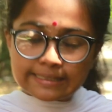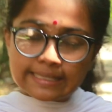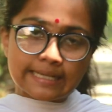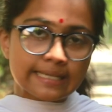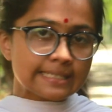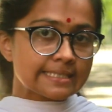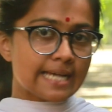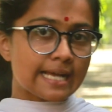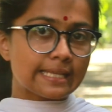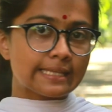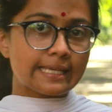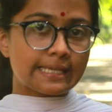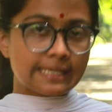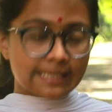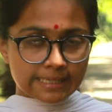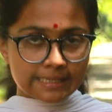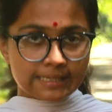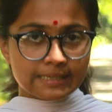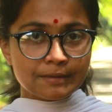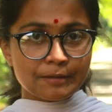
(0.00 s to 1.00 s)
থেকে যা
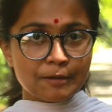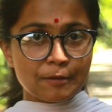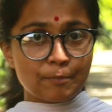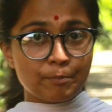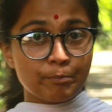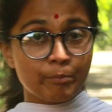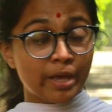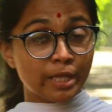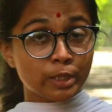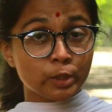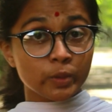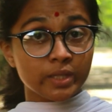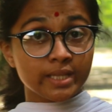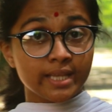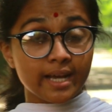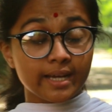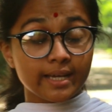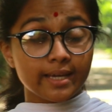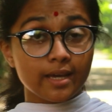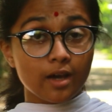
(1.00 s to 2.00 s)
দেখি ভেতরে
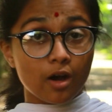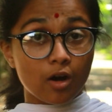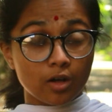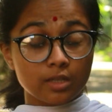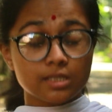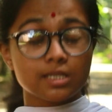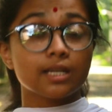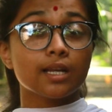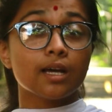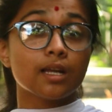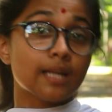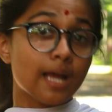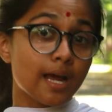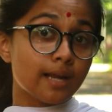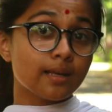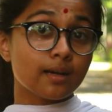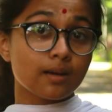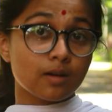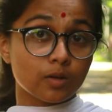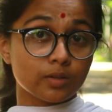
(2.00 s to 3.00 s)
থাকে অজানা
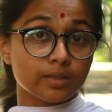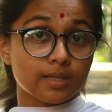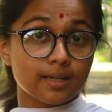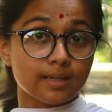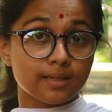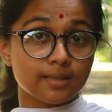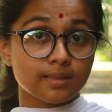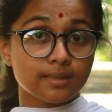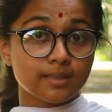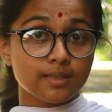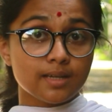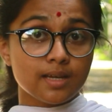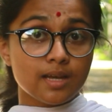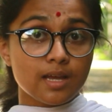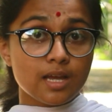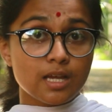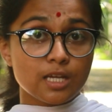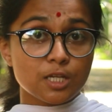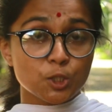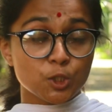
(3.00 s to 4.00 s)
নানা কথা
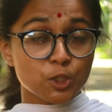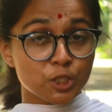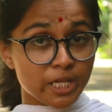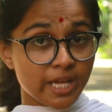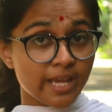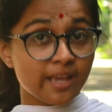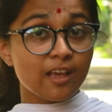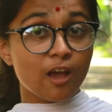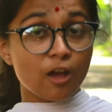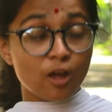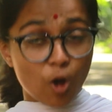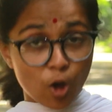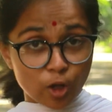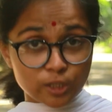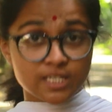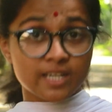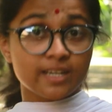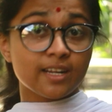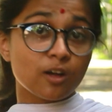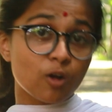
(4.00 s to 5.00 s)
সেই
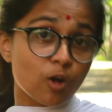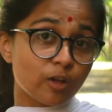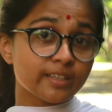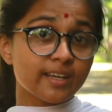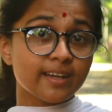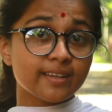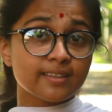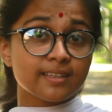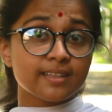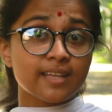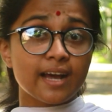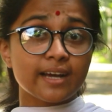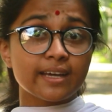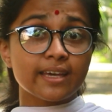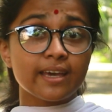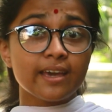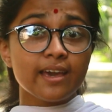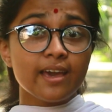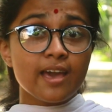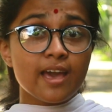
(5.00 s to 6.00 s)
অজানা কথাতে
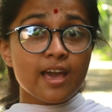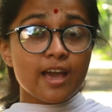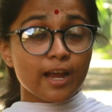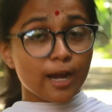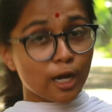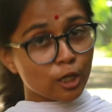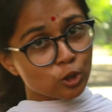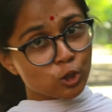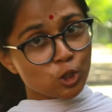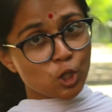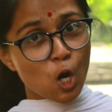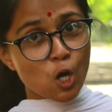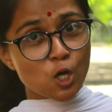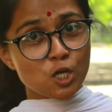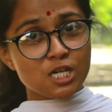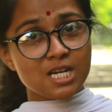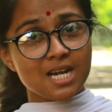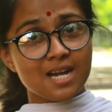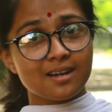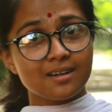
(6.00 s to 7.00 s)
থাকে কারো
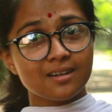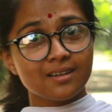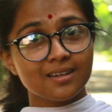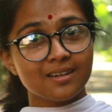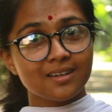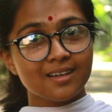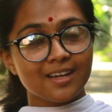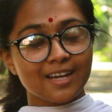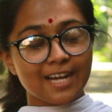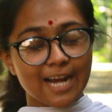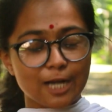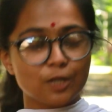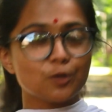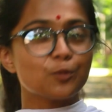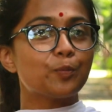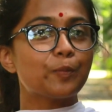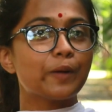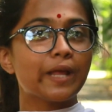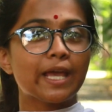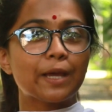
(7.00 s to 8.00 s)
সংসার কারো
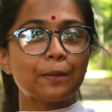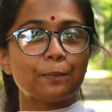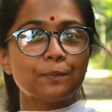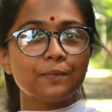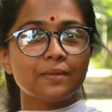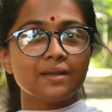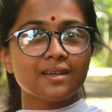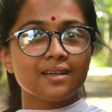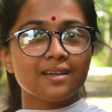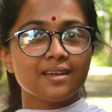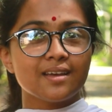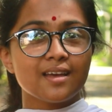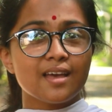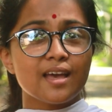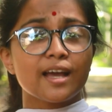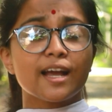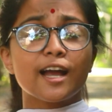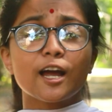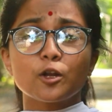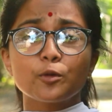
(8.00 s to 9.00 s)
প্রেম
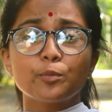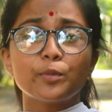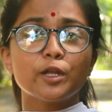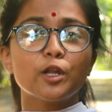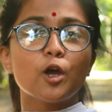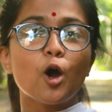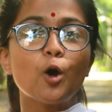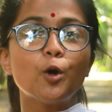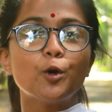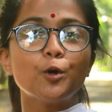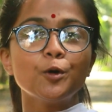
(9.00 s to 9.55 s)
কারো বিরহ